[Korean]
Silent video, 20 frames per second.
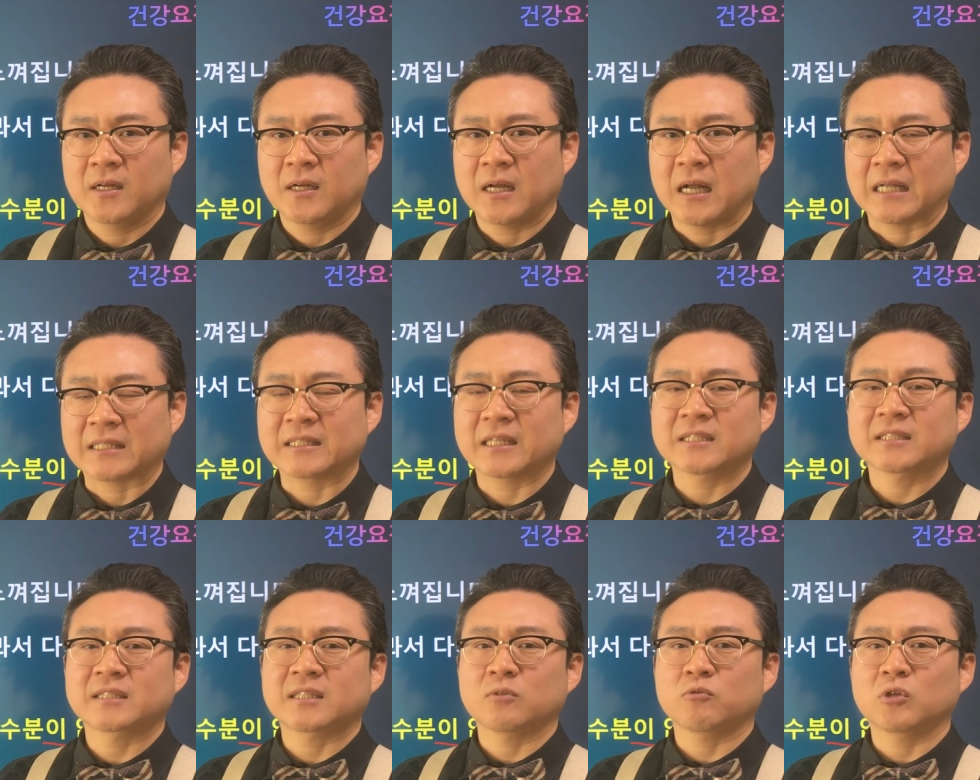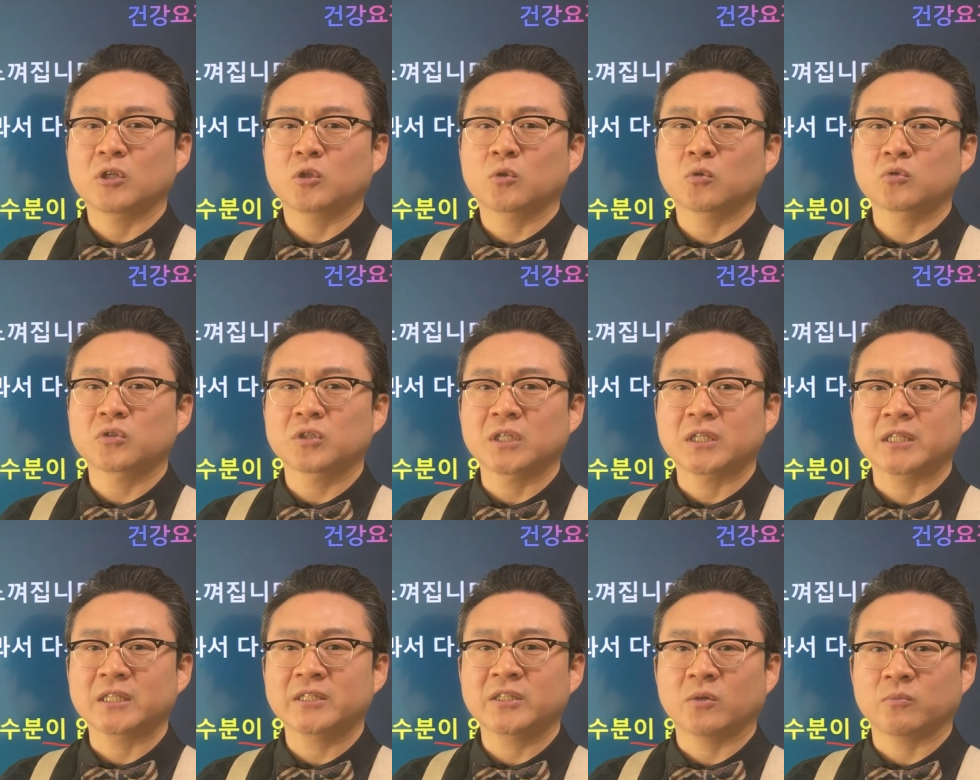앉아있을 때위에 통증이
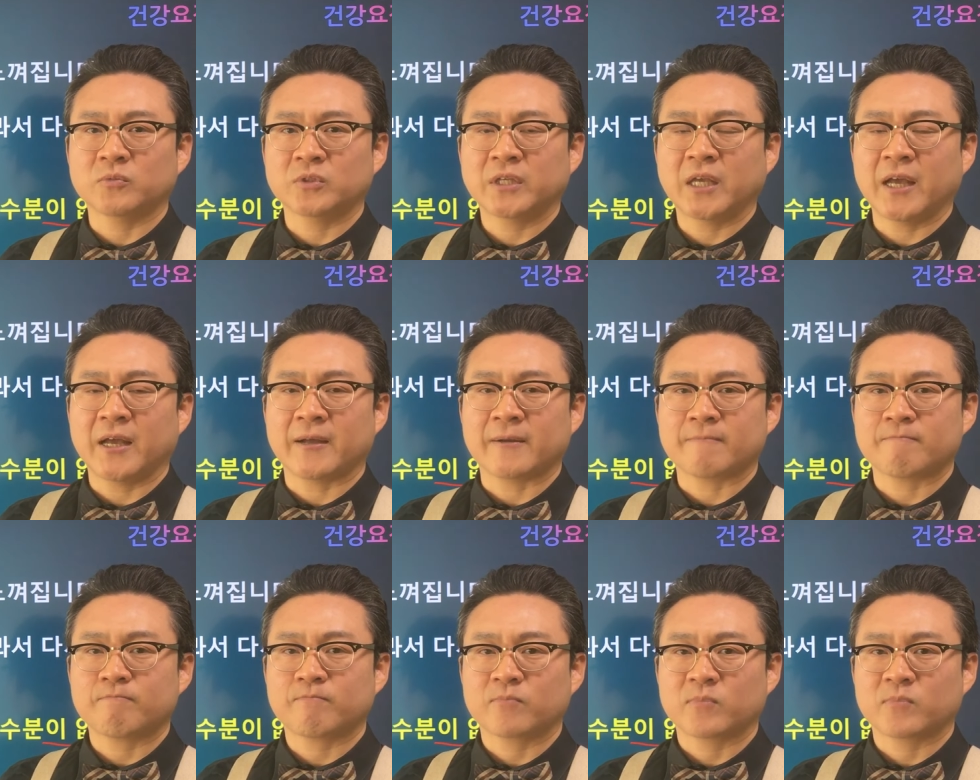있느냐 없느냐